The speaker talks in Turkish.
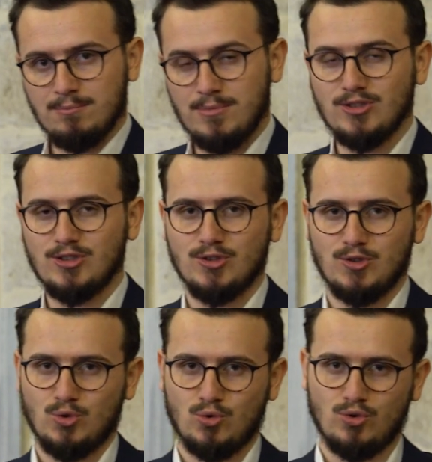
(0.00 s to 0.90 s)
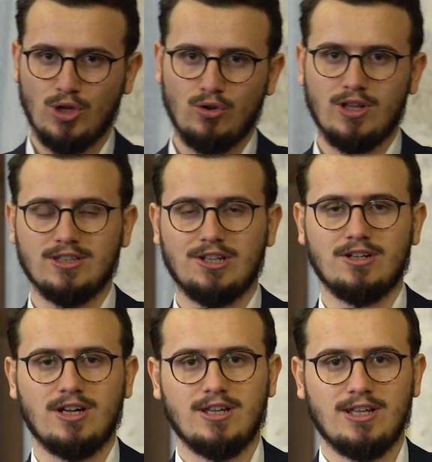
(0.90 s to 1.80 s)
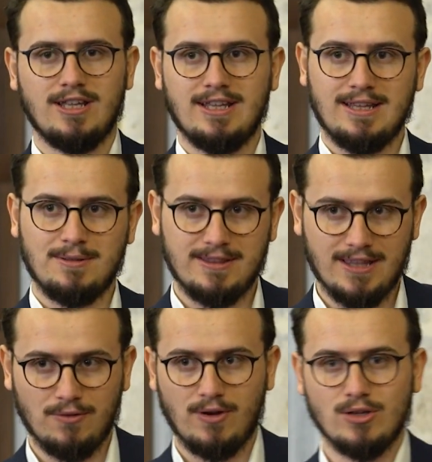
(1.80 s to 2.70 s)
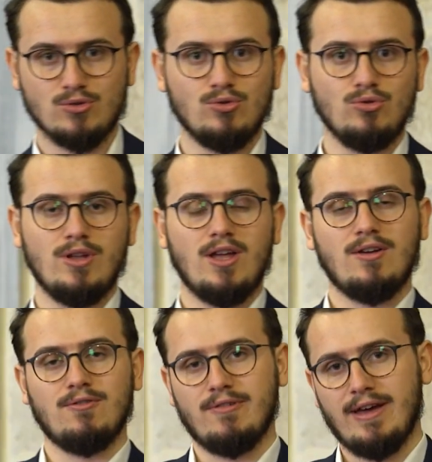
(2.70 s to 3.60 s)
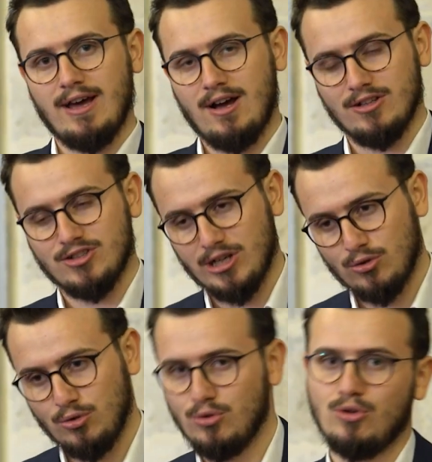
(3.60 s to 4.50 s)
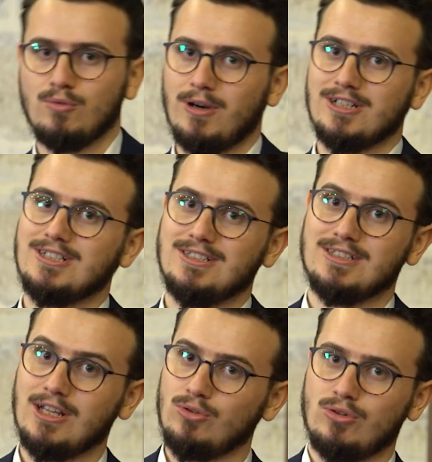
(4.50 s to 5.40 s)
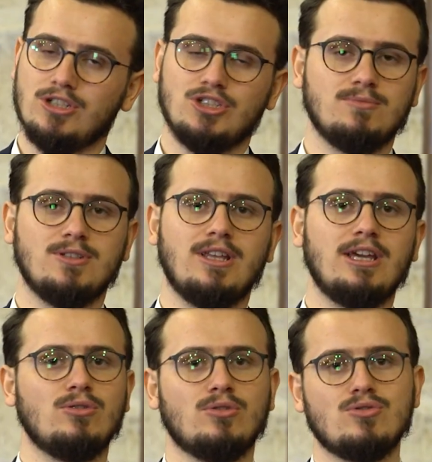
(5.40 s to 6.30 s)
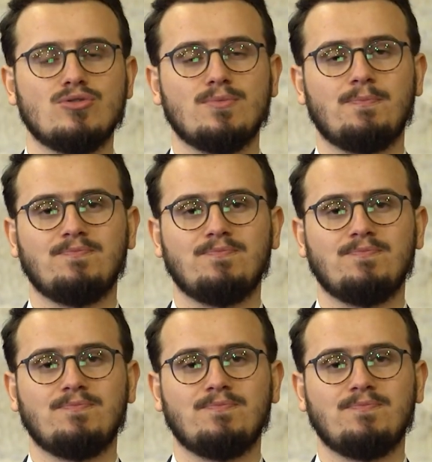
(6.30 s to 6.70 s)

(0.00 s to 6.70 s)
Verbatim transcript: Biz güzel olanlarına tevazu ve alçak gönüllülük başlığından dolayı şimdi değiniyoruz.